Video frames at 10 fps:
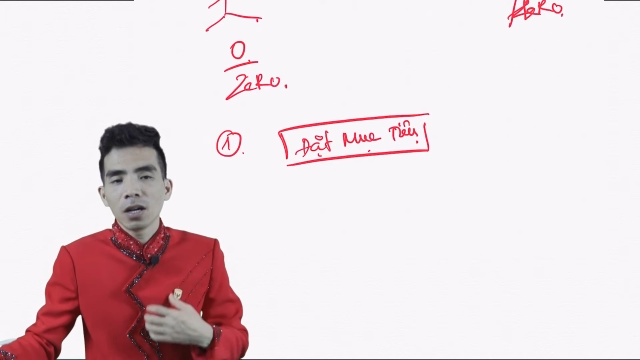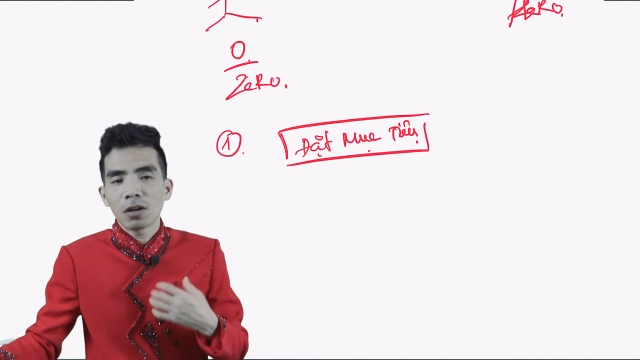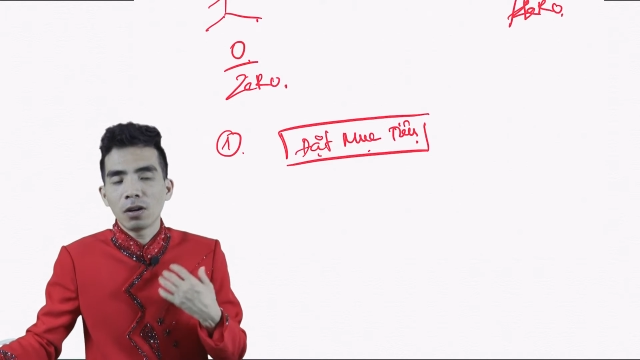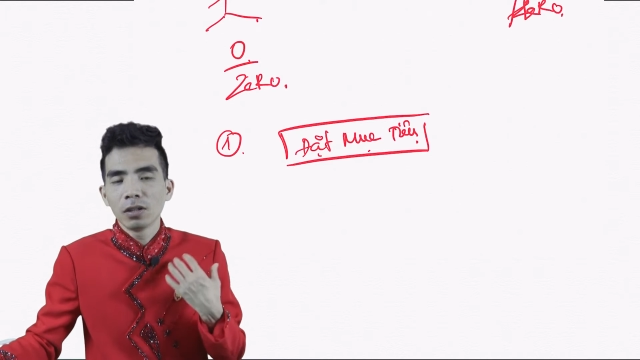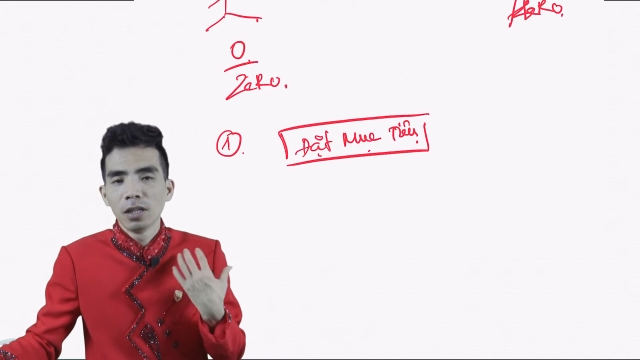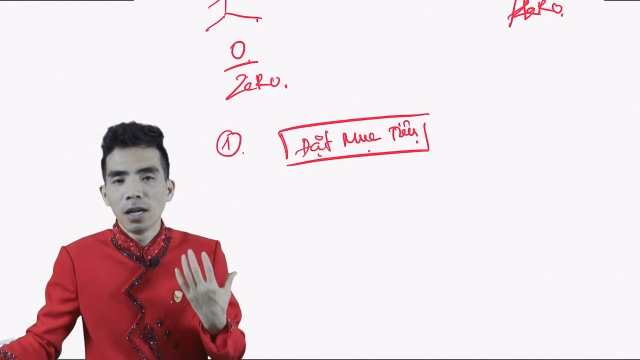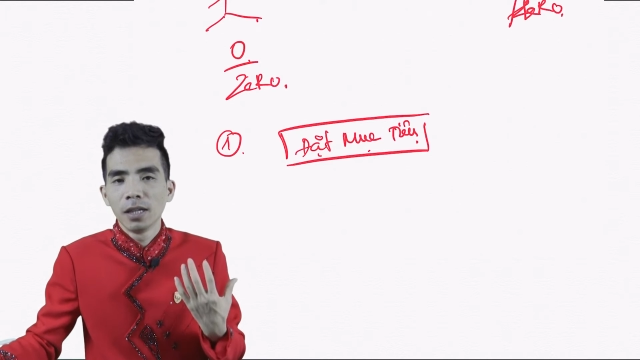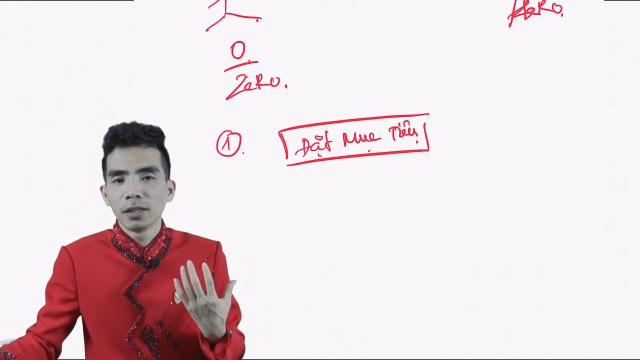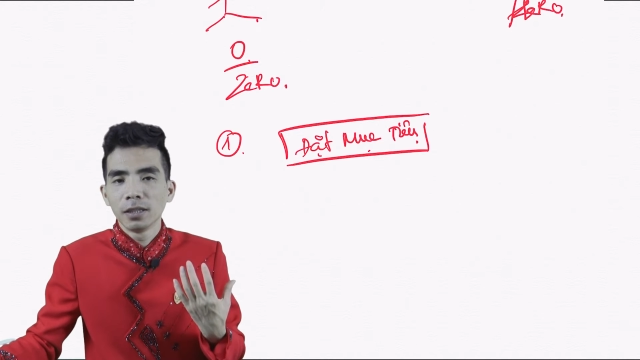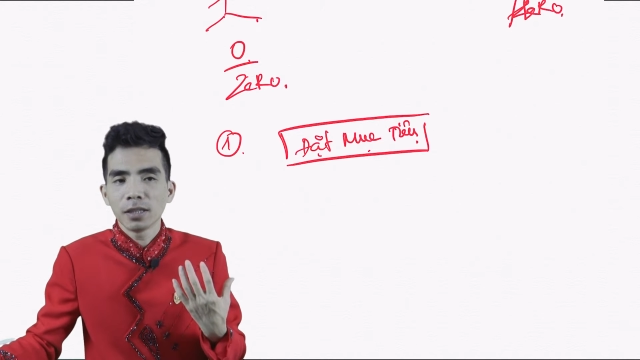có
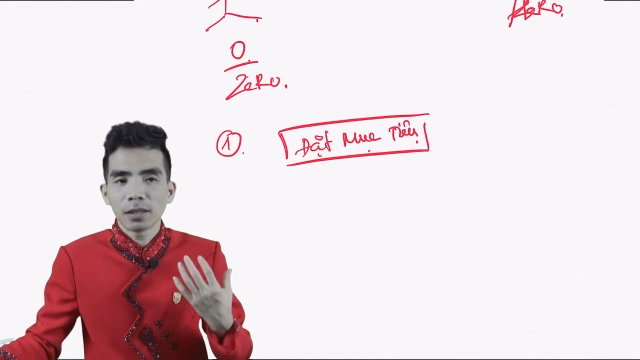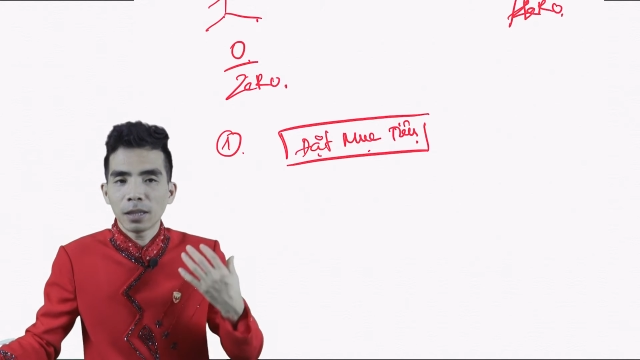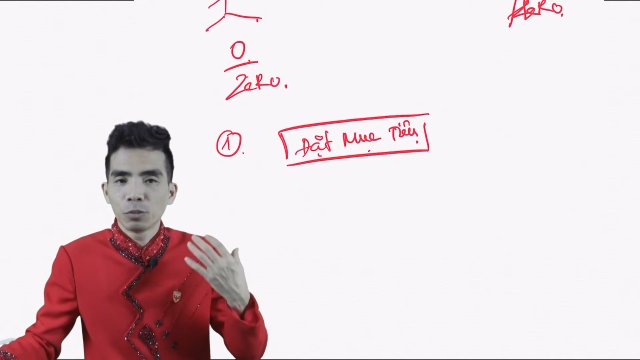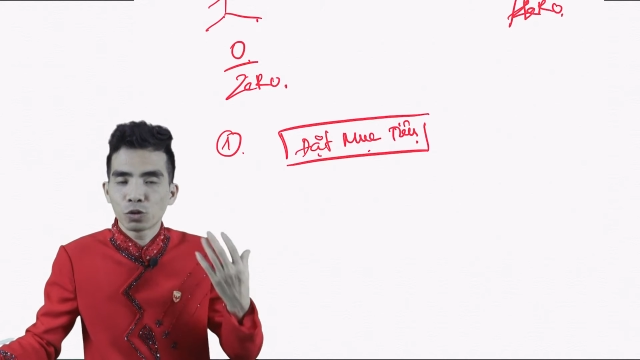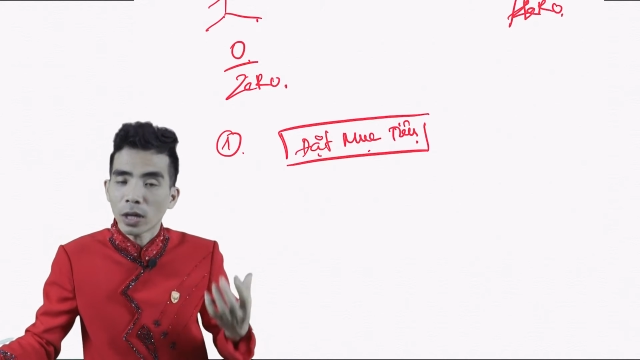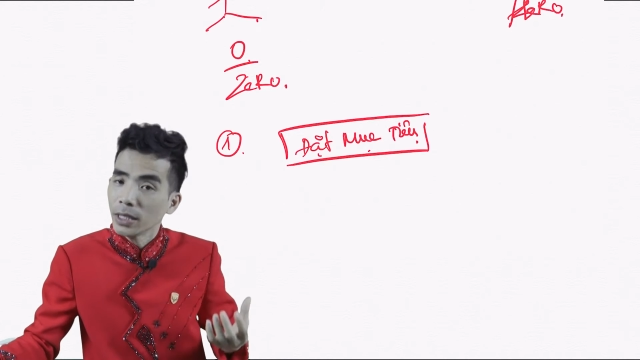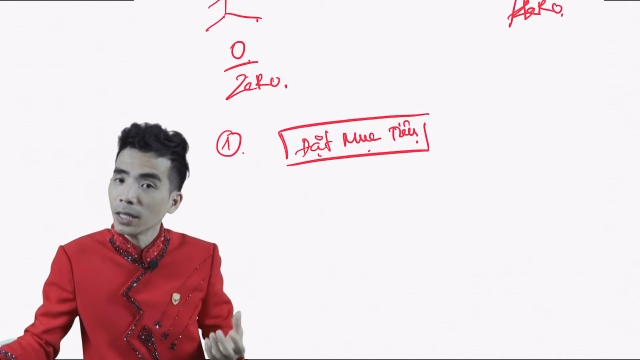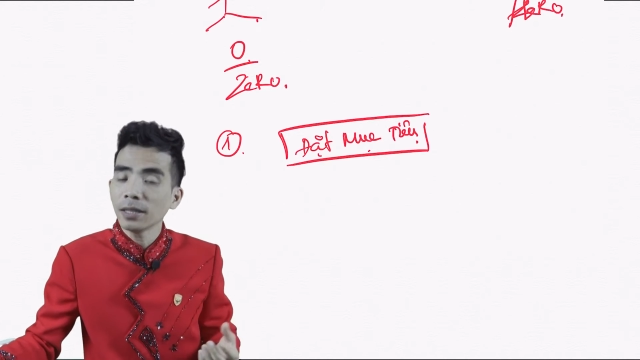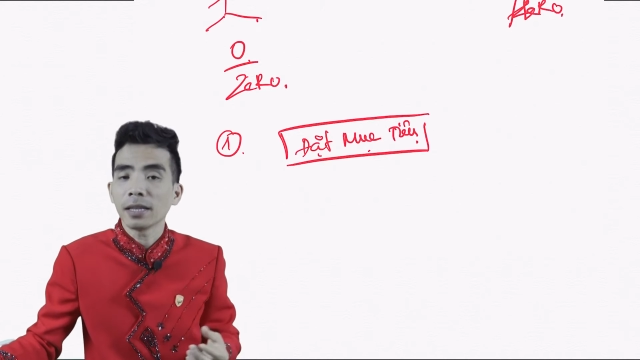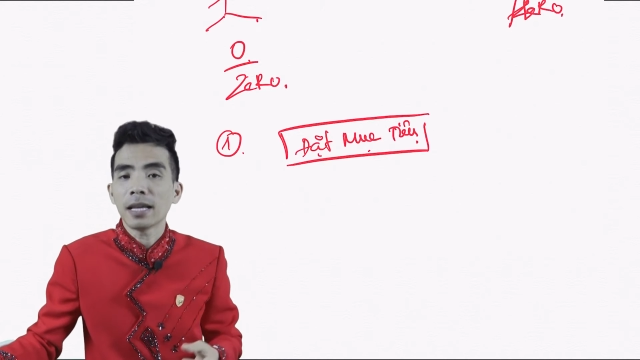người thì trở thành một doanh
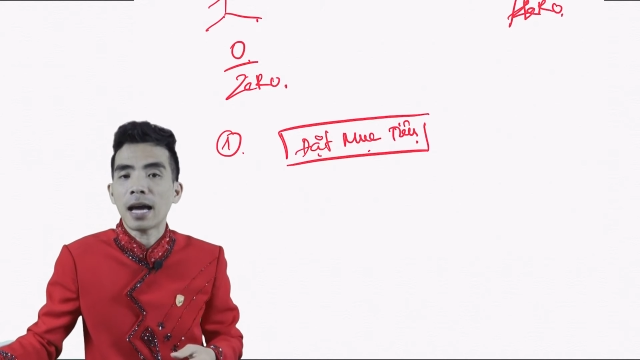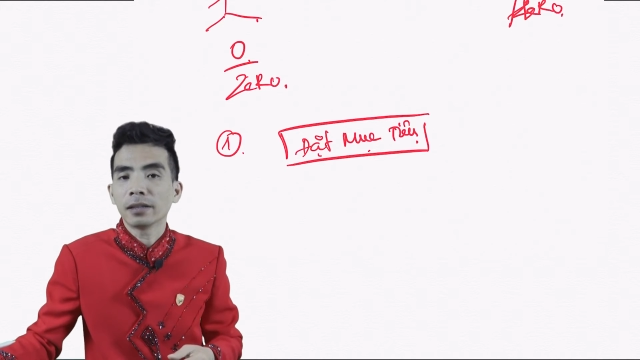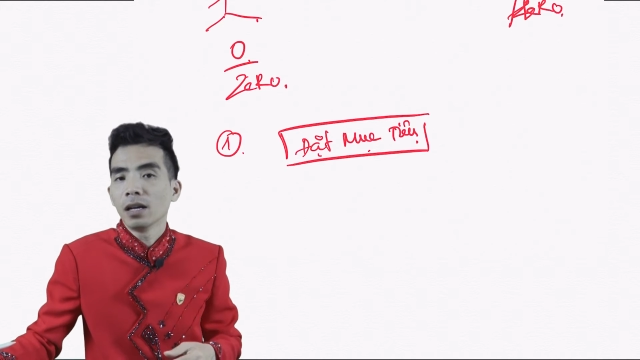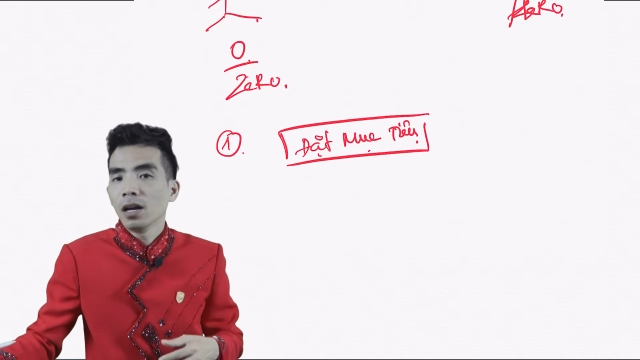nhân thành đạt